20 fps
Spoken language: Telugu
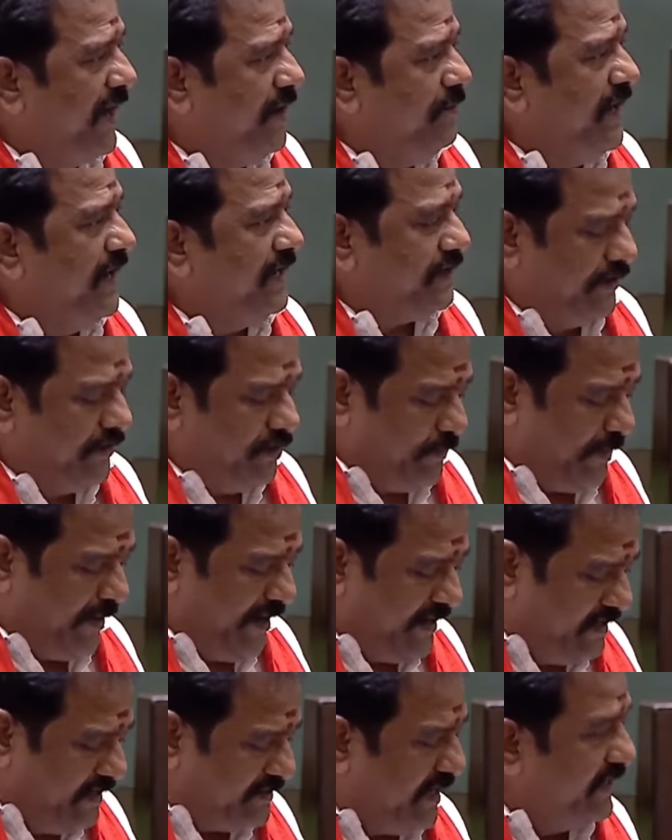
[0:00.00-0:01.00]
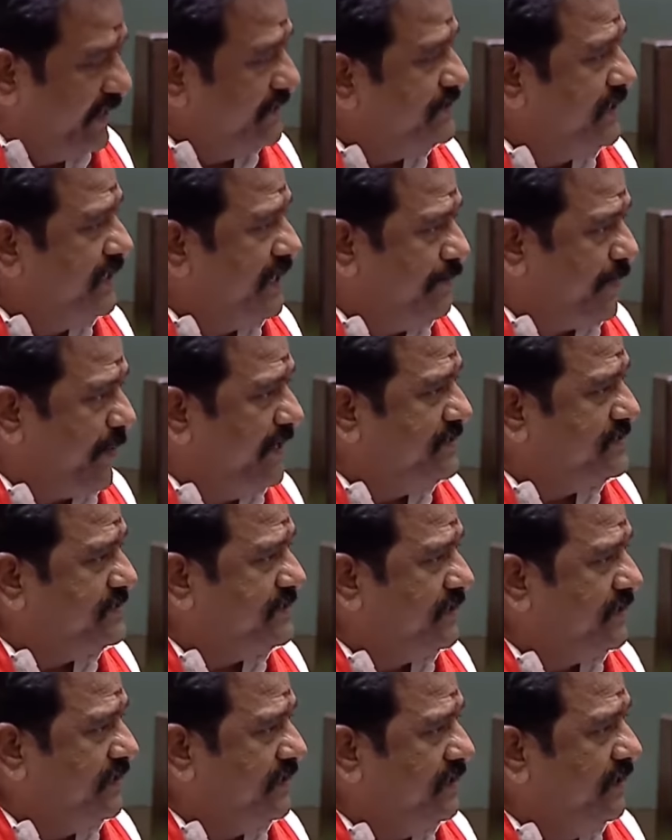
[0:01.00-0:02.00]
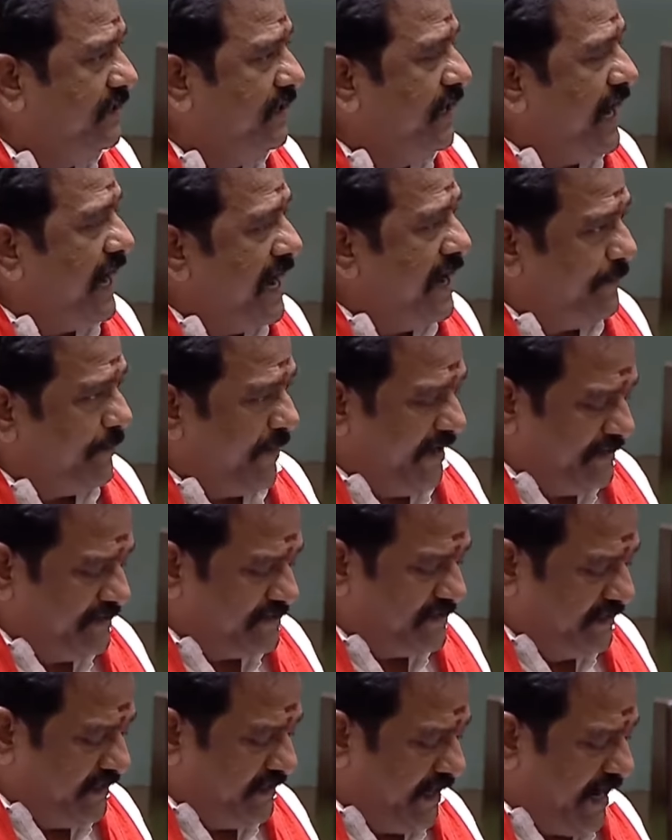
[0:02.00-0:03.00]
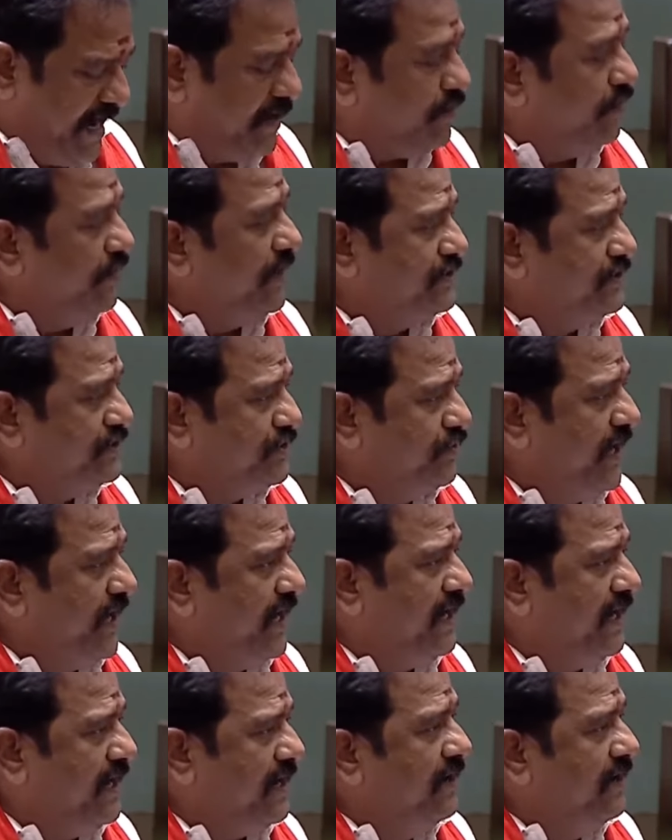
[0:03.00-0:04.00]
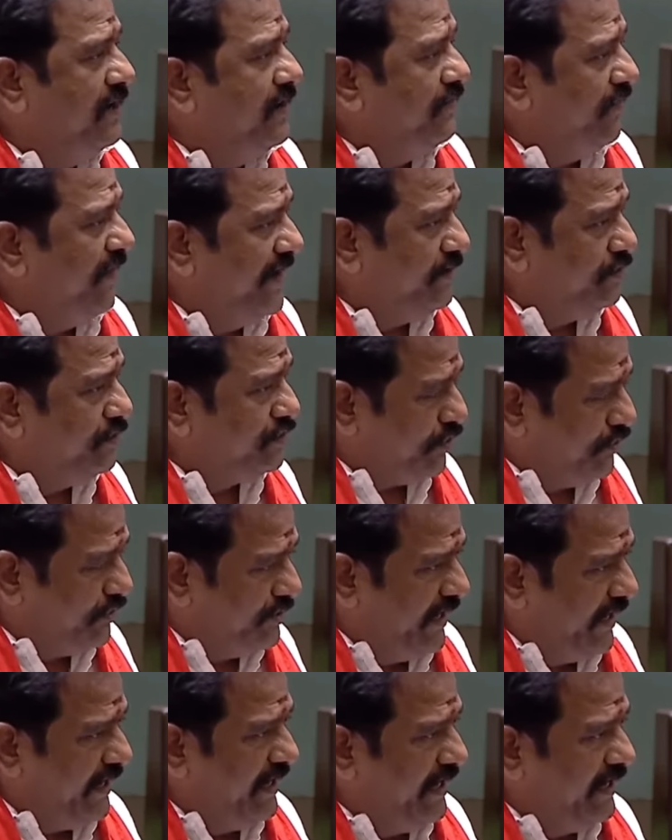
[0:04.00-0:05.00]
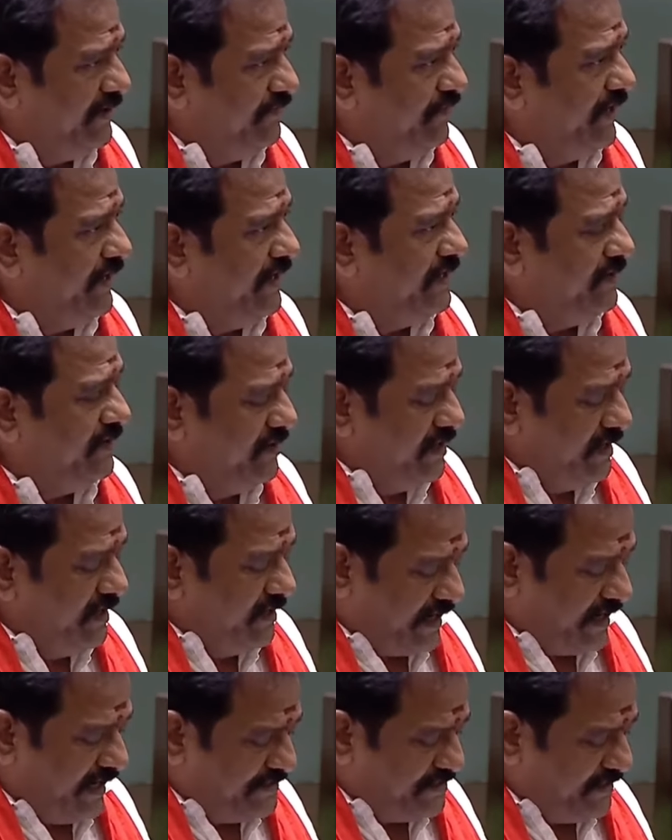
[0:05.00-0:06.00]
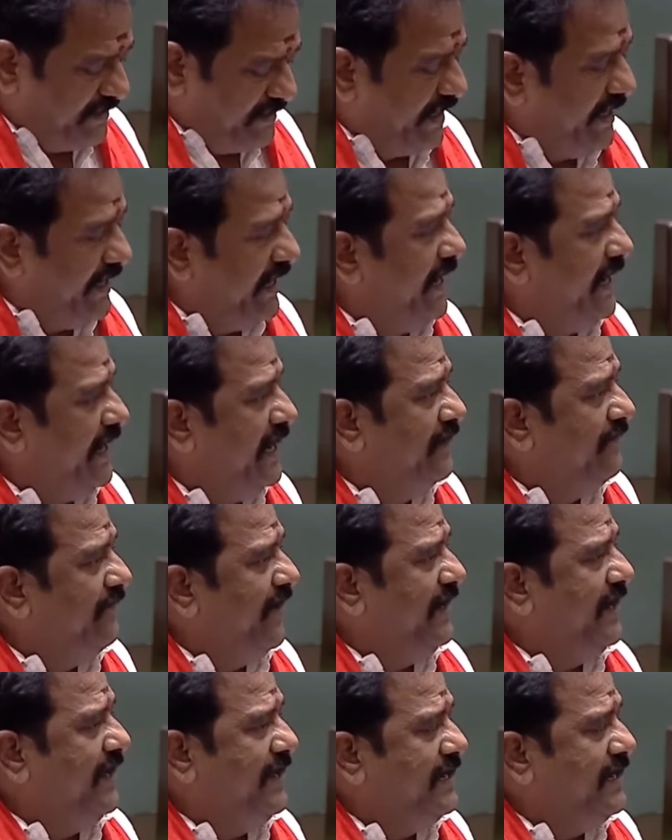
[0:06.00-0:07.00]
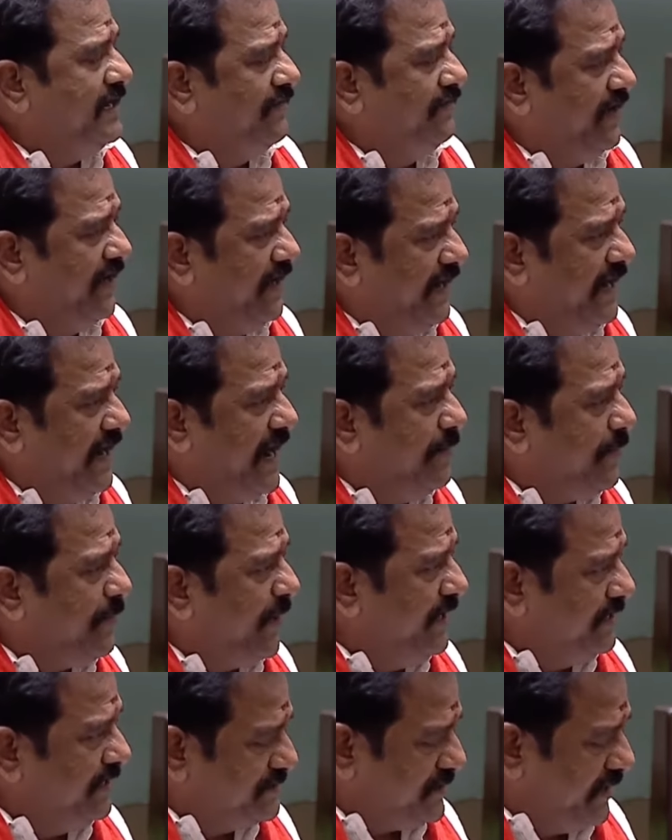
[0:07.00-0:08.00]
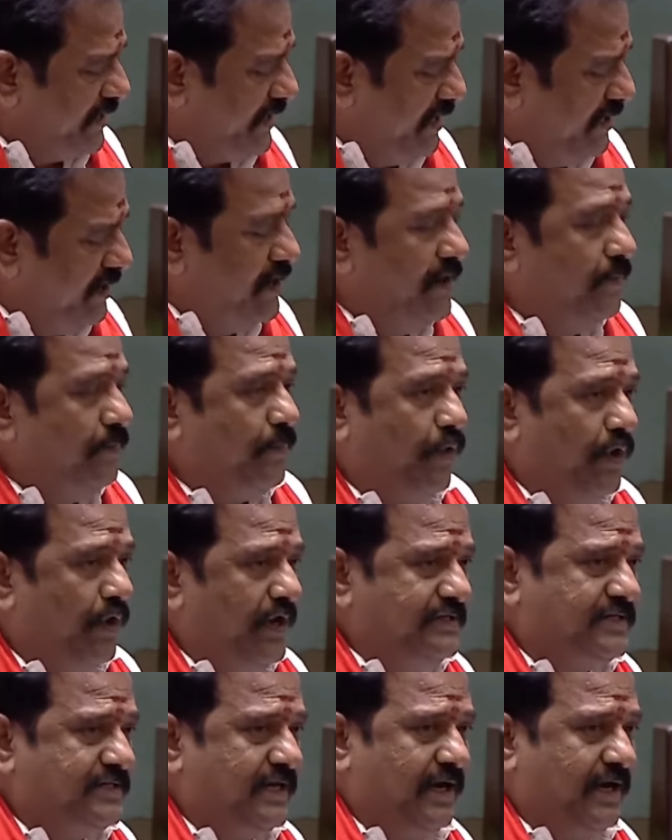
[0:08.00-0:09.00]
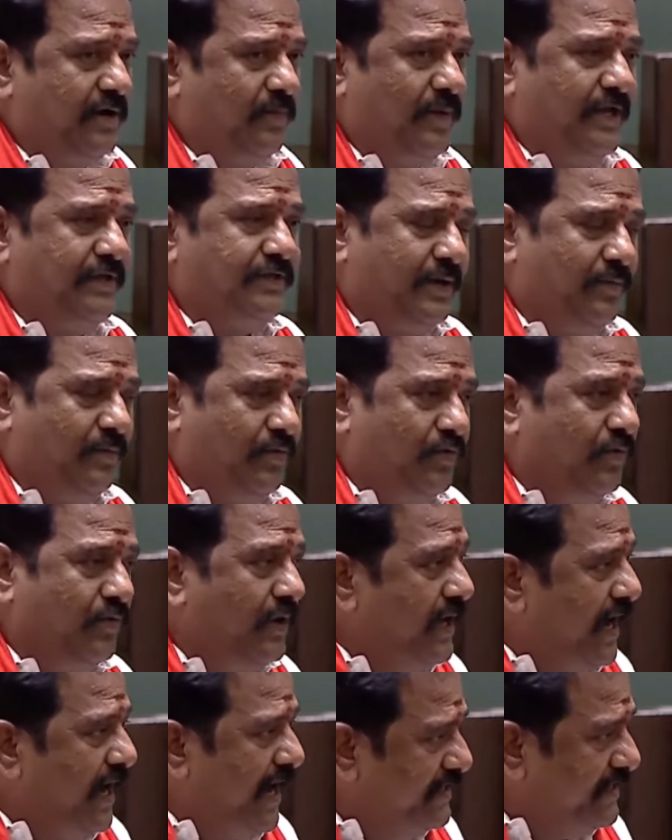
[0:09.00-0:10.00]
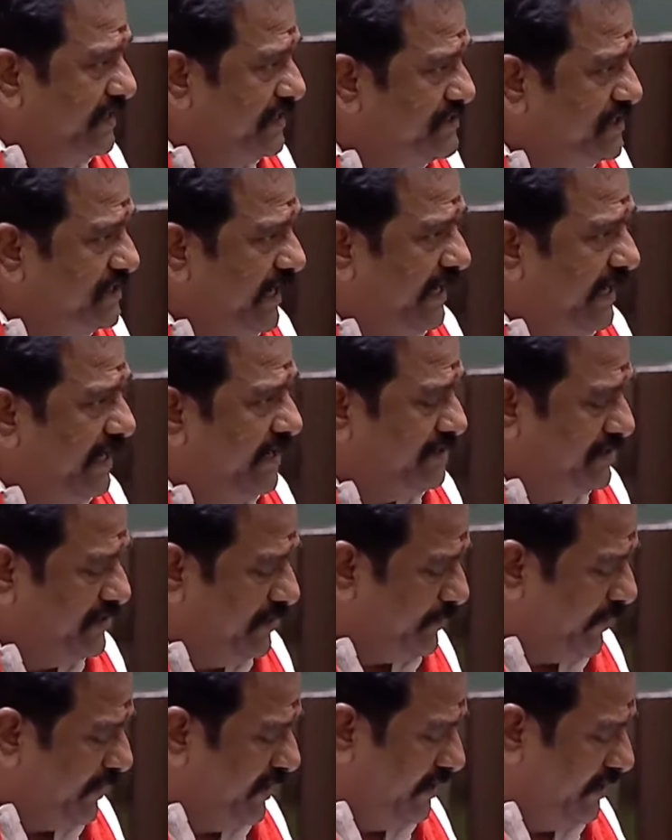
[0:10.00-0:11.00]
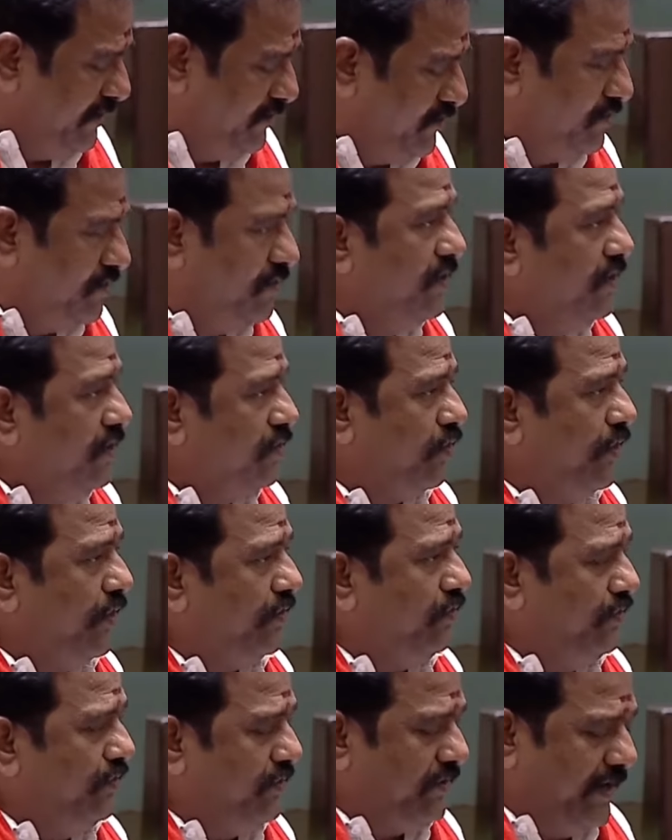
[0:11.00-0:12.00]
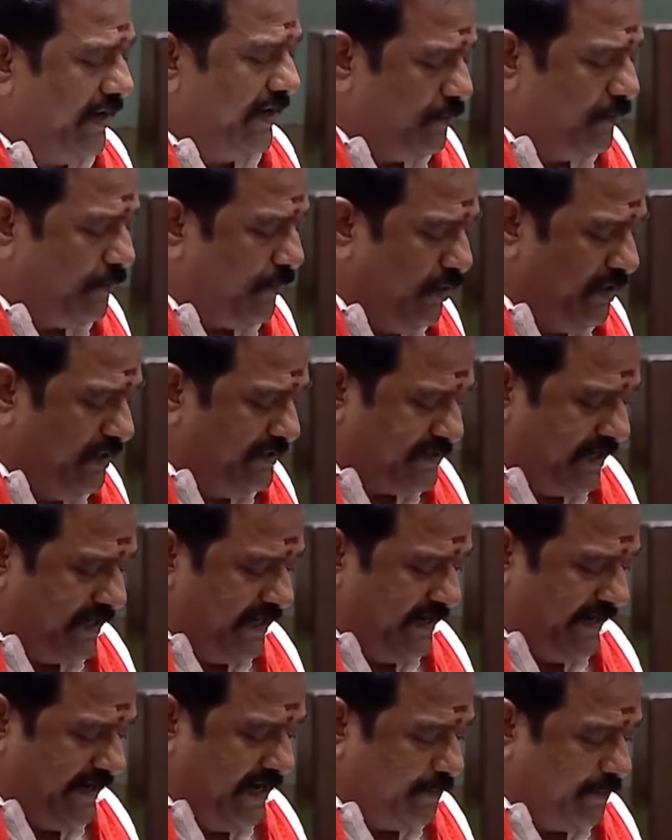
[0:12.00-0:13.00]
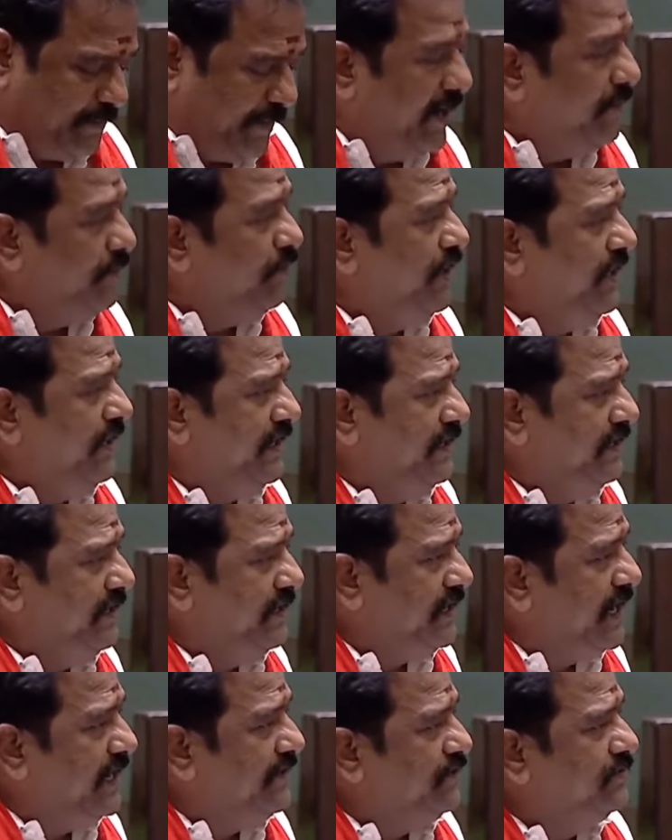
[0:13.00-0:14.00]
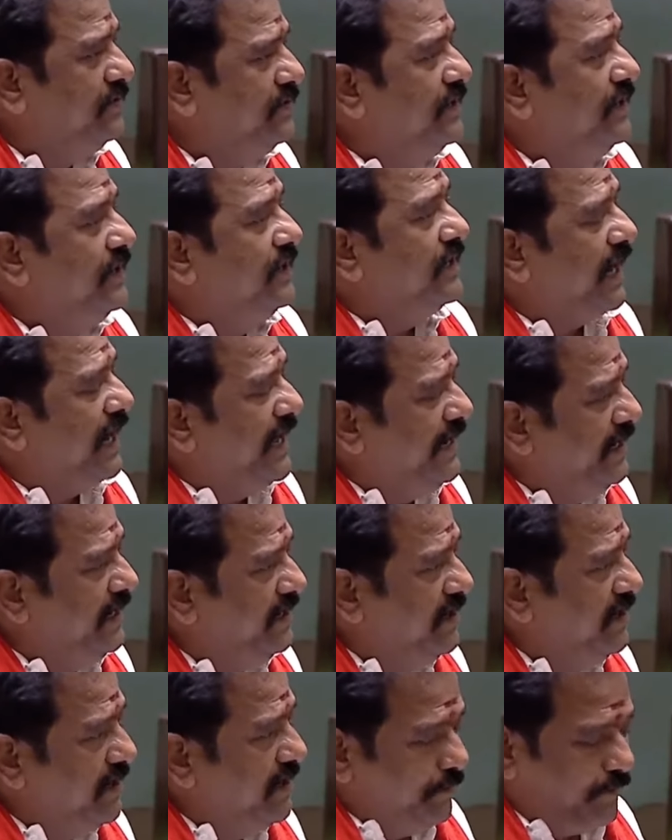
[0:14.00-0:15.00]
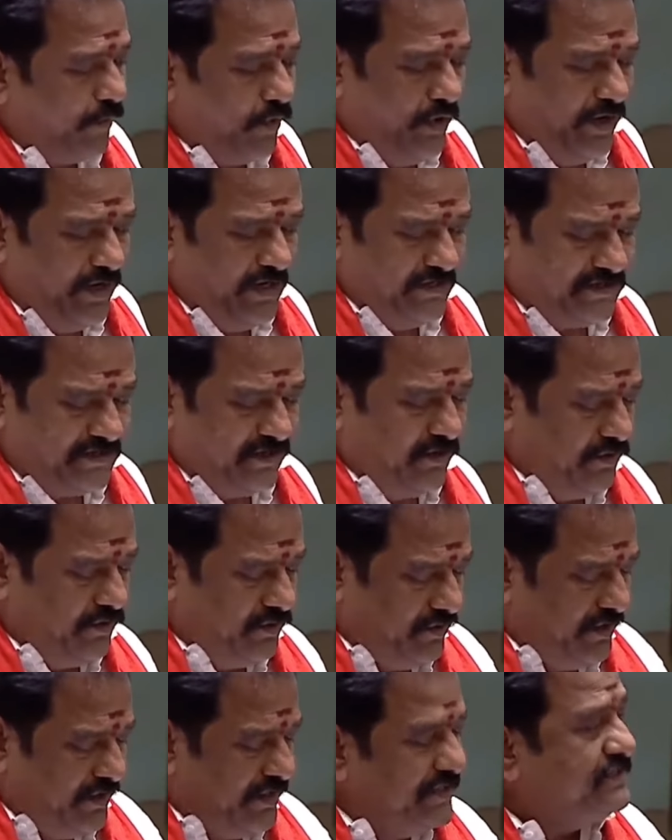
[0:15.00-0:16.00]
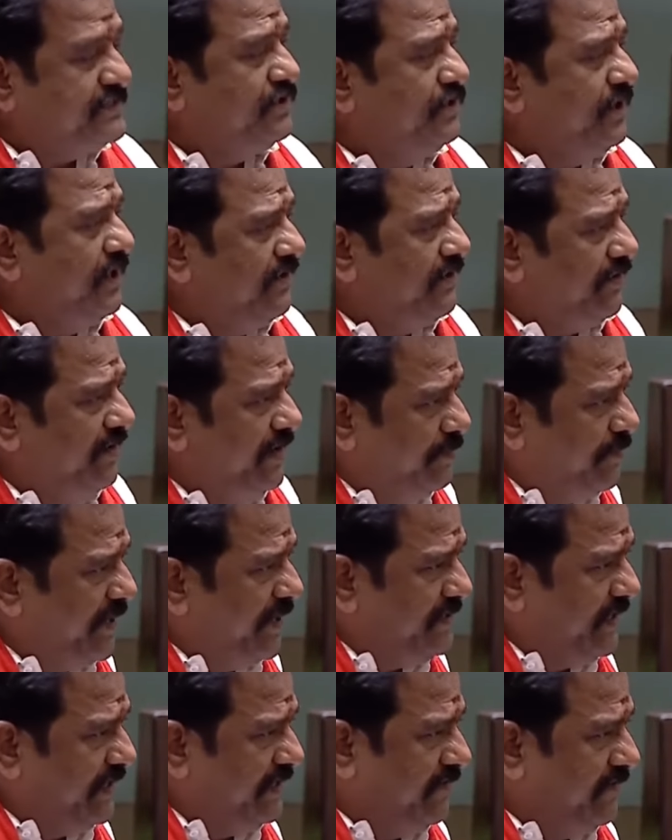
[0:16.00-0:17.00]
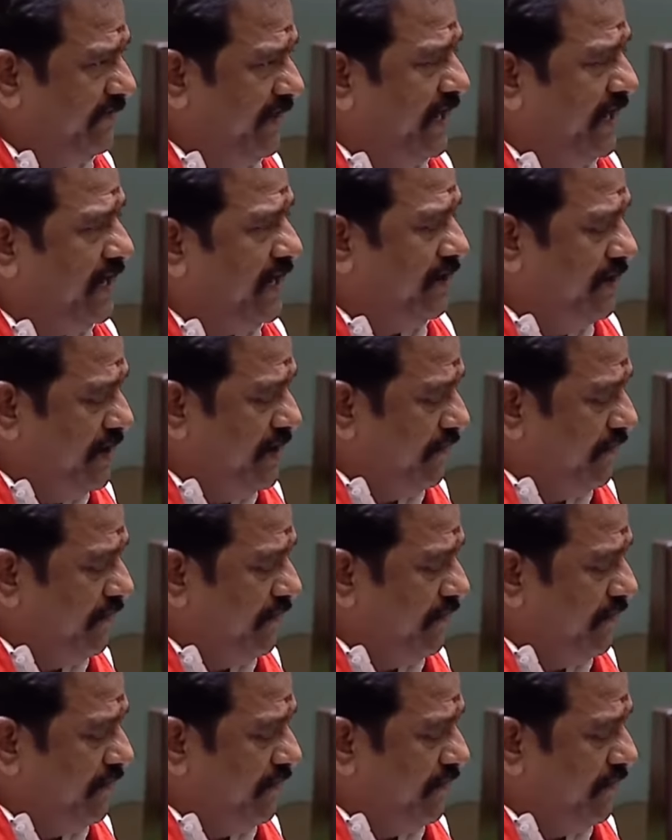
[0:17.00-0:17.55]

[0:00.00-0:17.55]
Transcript: మనం ఎక్కడో పరిగెత్తాల్సిన పరిస్థితి ఆ పరిస్థితి రాకుండా చూడాలా వారికి తొందరగా ఇవ్వండి ఖచ్చితంగా ఏవైనా ఇంకా వేరే యాప్ అయినా సరే పోలీసులకు మాత్రము అది ఇచ్చేయాలని చెప్పి నేను కోరుకుంటున్నాను పోలీసులు అంటే నాకు ప్రేమ ఉన్నదనేది కాదు కానీ పోలీసులు ఇస్తున్నటువంటి భద్రత వల్ల